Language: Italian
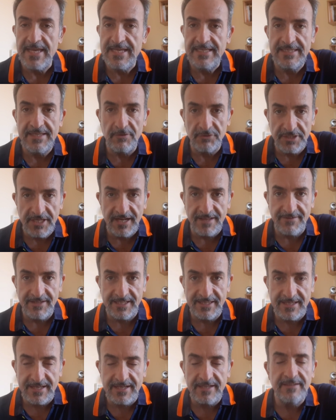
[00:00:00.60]
Devo dire la
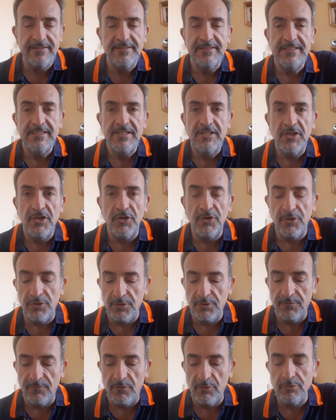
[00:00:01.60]
verità,
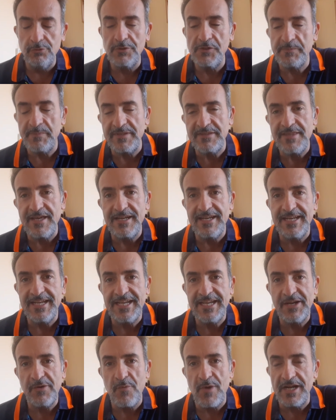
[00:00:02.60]
ho voluto
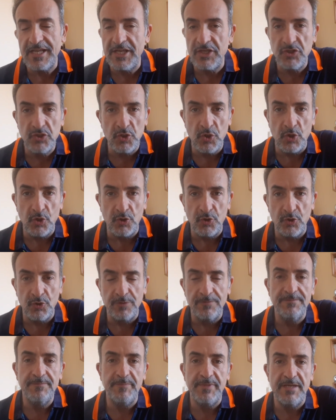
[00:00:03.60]
aspettare qualche
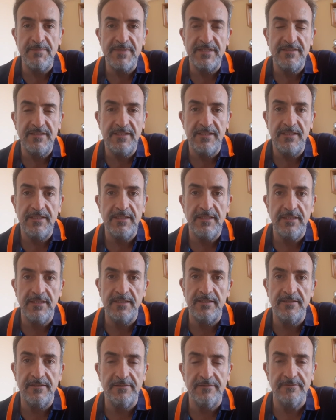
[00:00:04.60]
giorno prima
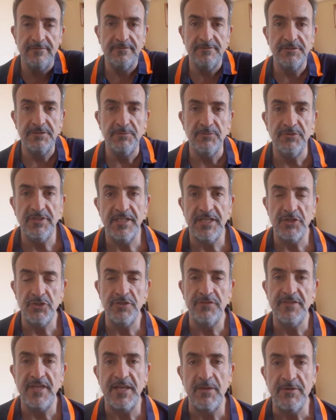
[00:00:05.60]
di eh, diciamo sì,
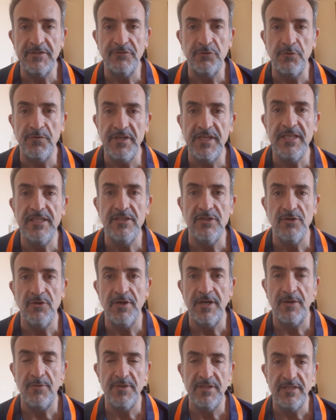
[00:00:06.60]
registrare questo
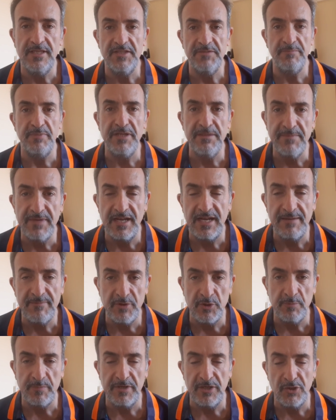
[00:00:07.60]
video e quindi esprimere le
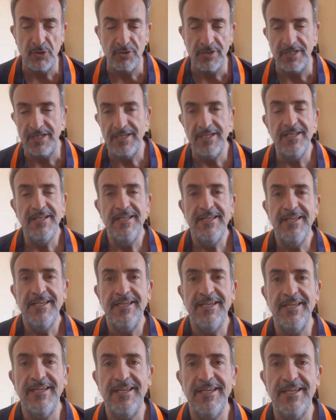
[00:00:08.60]
mie opinioni
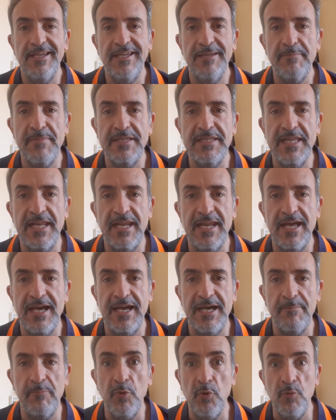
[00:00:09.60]
eh, in
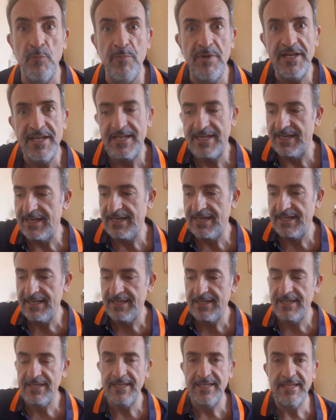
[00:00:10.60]
maniera pubblica
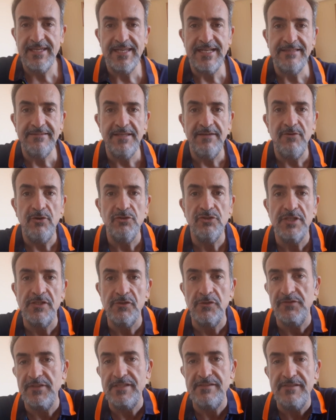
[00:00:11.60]
e in alta voce
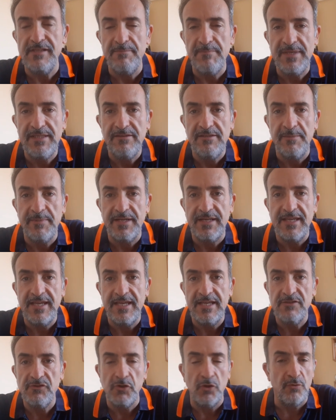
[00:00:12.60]
sostanzialmente
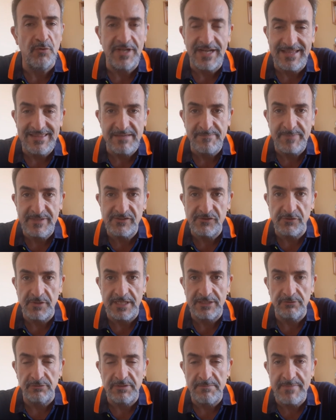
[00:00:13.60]
perché sono un grande
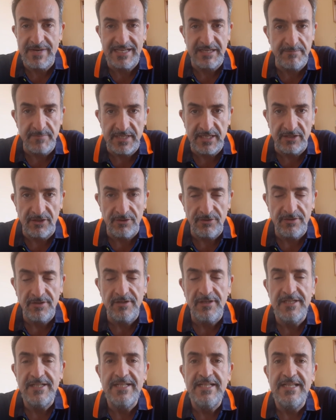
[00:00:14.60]
appassionato di Black Mirror.